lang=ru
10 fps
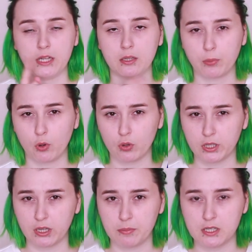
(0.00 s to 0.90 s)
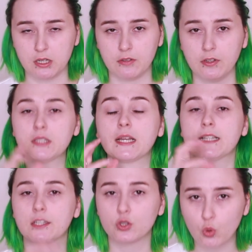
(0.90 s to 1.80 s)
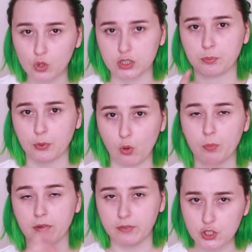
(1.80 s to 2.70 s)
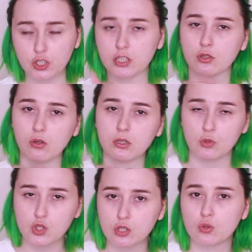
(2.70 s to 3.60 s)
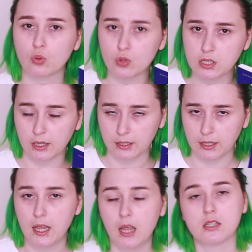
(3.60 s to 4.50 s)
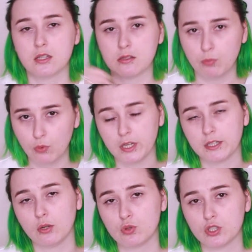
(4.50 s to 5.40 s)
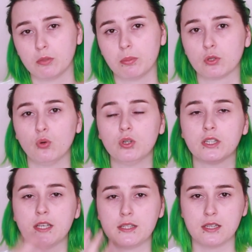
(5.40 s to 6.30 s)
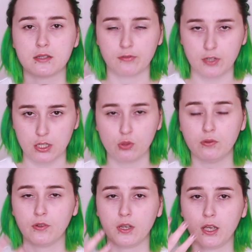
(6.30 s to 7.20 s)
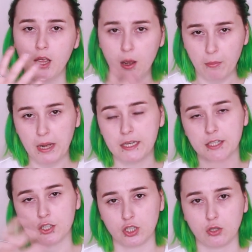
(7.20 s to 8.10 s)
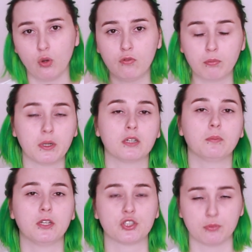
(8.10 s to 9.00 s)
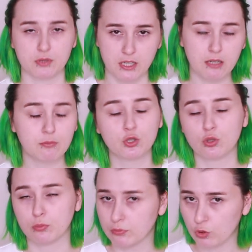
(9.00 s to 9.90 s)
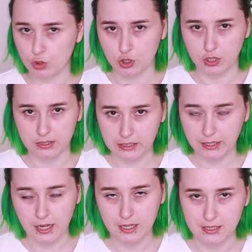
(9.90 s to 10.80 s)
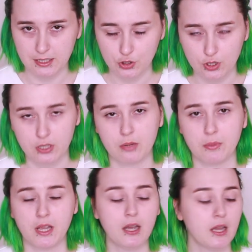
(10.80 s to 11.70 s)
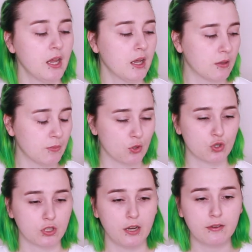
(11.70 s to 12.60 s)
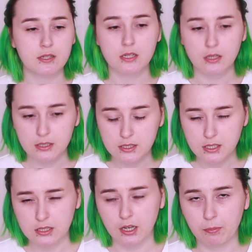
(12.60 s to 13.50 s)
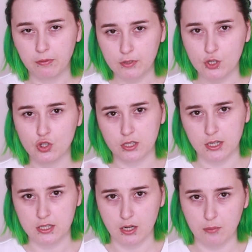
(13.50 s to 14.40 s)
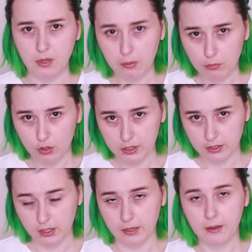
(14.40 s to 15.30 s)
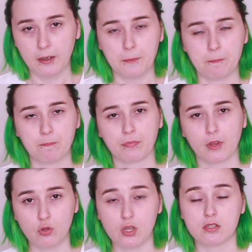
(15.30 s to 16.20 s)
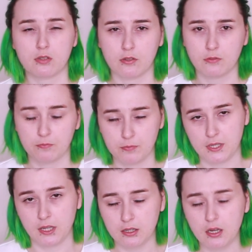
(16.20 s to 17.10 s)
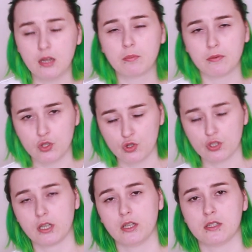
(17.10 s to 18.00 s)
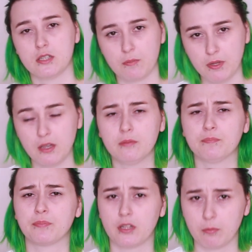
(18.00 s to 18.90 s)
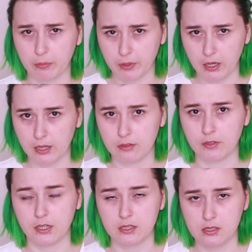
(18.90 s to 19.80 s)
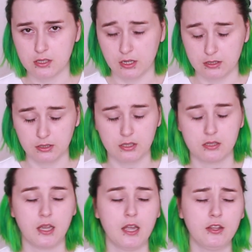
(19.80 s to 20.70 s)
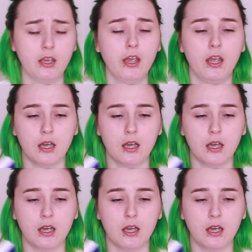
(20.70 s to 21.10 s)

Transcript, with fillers: Это про накопительный эффект, это тоже про привычки, но немножко с другой стороны. Здесь более научный подход, и здесь философия маленьких шагов э, к большим целям, что очень откликается лично для меня, и мне очень нравится. Здесь такая поведенческая терапия, более такая, ну, есть э, в психиатрии поведенческая терапия, она помогает выходить из разных состояний.